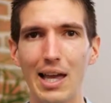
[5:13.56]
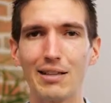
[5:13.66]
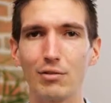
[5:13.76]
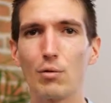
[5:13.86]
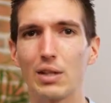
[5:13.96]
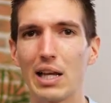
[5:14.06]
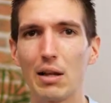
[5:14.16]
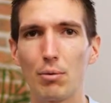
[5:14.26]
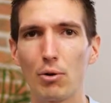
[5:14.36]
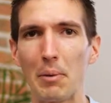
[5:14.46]
est-ce que vous avez
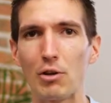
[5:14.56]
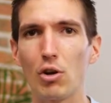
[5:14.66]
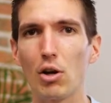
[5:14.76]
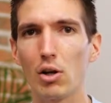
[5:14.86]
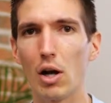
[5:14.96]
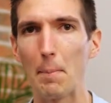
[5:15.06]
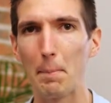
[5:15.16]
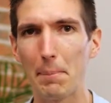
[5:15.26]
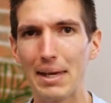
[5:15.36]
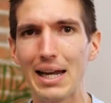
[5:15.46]
des bookmakers comme
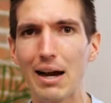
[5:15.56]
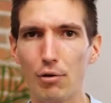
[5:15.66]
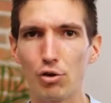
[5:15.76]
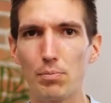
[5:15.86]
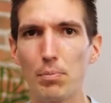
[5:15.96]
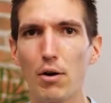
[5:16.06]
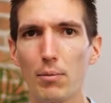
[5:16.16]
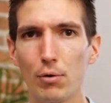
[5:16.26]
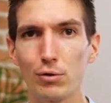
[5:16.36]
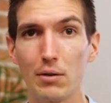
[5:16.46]
Pina, le
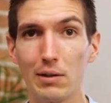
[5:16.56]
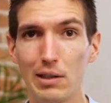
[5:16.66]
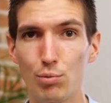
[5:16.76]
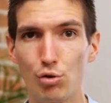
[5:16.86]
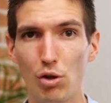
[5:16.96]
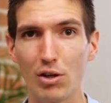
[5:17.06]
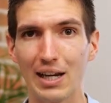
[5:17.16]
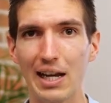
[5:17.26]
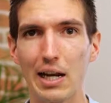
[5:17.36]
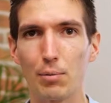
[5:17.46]
sport pour le suivi tipster
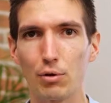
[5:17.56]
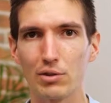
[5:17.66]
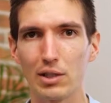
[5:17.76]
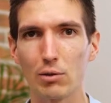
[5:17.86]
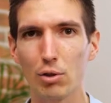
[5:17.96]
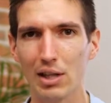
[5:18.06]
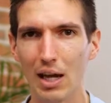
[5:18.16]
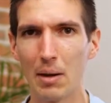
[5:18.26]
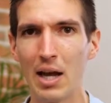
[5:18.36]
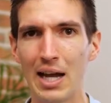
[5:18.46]
et les pronostics court
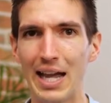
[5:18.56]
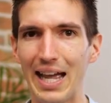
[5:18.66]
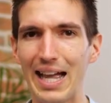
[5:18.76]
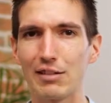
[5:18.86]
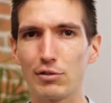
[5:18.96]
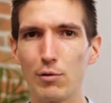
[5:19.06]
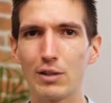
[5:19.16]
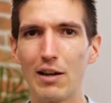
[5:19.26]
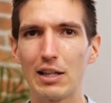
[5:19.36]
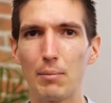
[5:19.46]
terme Est-ce que
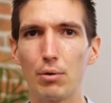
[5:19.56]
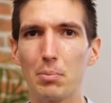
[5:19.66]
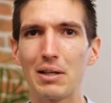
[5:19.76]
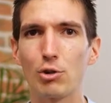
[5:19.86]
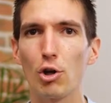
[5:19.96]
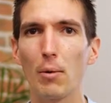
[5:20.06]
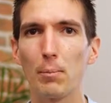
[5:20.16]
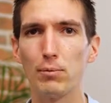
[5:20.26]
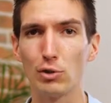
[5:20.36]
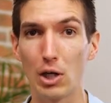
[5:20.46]
vous avez des bookmakers
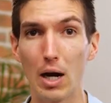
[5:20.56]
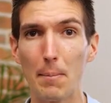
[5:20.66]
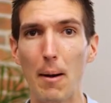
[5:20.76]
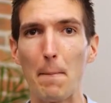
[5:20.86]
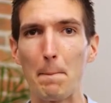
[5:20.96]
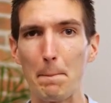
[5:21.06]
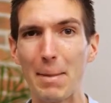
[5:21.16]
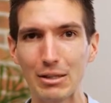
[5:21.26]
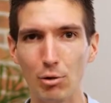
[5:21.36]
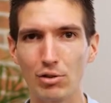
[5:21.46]
comme
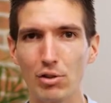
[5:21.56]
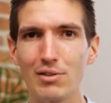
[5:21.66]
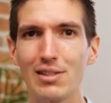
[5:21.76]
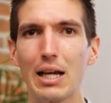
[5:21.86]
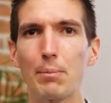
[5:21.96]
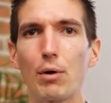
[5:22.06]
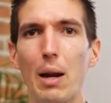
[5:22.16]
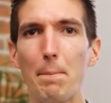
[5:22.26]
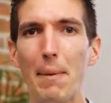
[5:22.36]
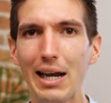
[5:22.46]
Bet365 pour
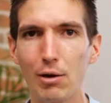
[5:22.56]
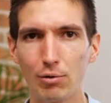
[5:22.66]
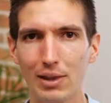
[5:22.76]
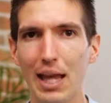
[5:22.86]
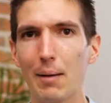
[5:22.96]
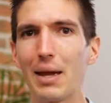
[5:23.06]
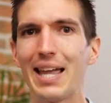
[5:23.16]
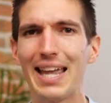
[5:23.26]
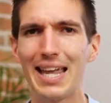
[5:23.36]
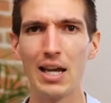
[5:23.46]
les paris long terme
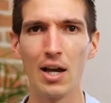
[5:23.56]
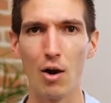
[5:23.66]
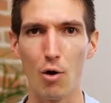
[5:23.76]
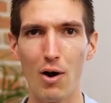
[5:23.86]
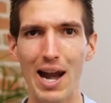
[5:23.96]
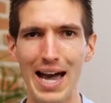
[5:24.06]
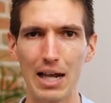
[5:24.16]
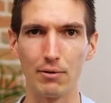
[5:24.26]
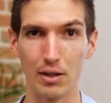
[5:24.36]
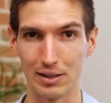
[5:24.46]
et le
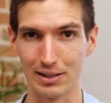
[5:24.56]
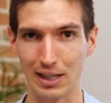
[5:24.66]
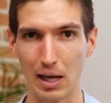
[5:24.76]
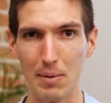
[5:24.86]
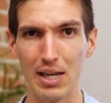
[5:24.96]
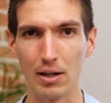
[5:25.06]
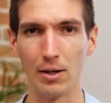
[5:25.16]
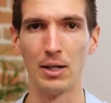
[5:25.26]
live streaming